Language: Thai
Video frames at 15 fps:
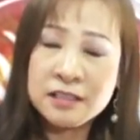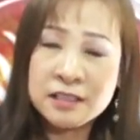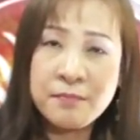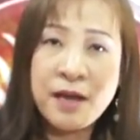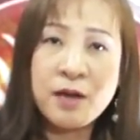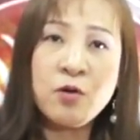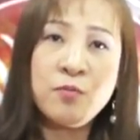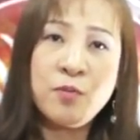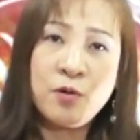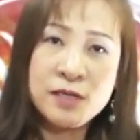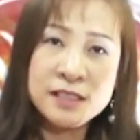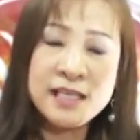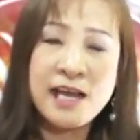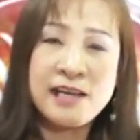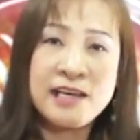สมาคมโห
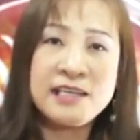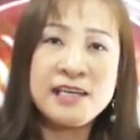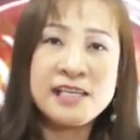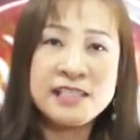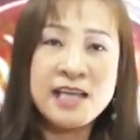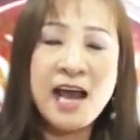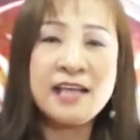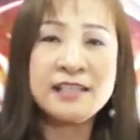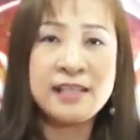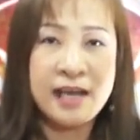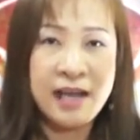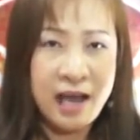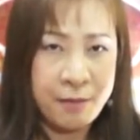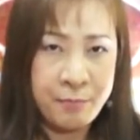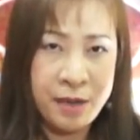ราศาสตร์นานาชาติสา
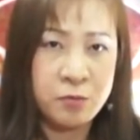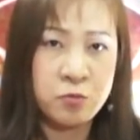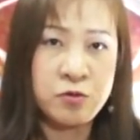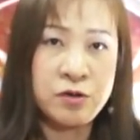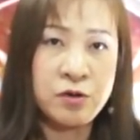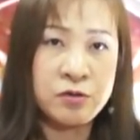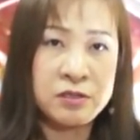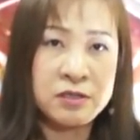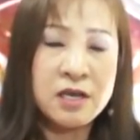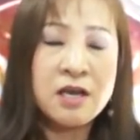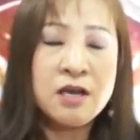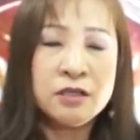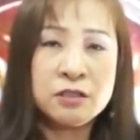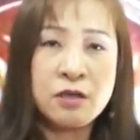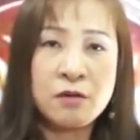ขาบางขุนนนท์
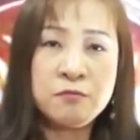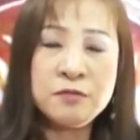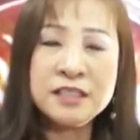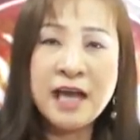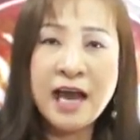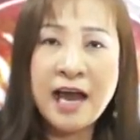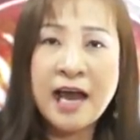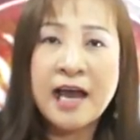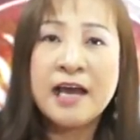สอนวิชา